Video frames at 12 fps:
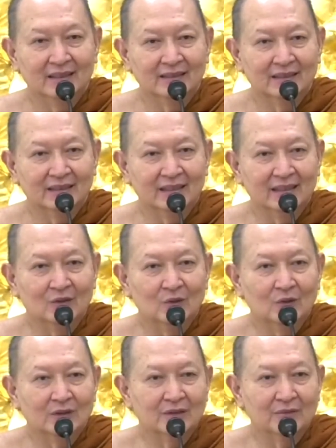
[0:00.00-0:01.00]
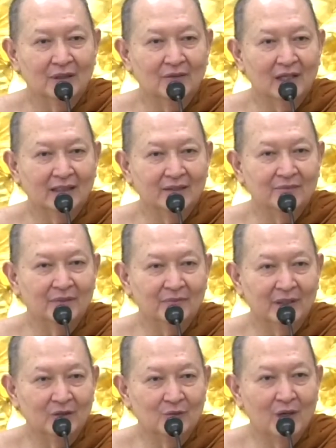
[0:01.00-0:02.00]
เนี่ยสติรู้สภาวะที่เป็น
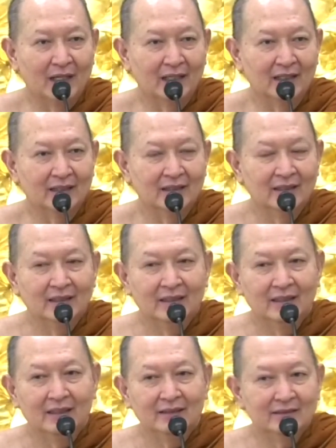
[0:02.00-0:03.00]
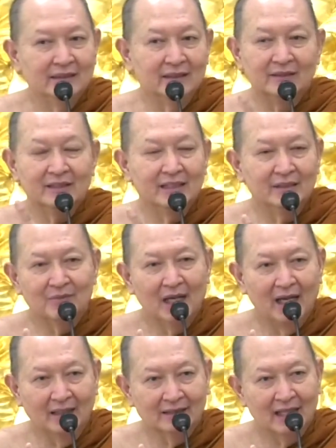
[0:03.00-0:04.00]
ปัจจุบันแล้ว จิตก็ดีด
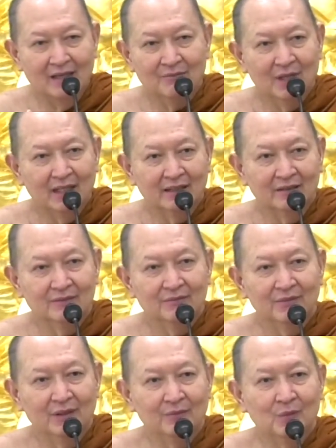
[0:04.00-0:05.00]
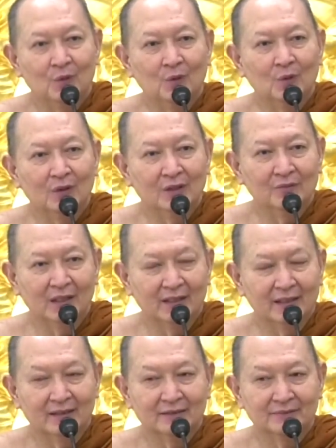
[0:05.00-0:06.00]
ผางตั้งมั่นเป็นผู้รู้ขึ้นมา
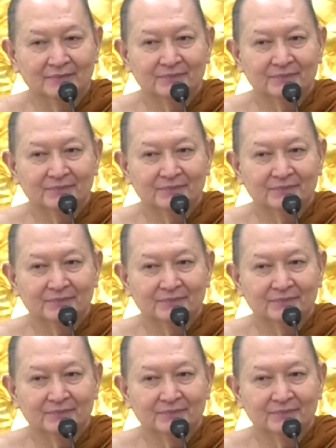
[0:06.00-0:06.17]
เลย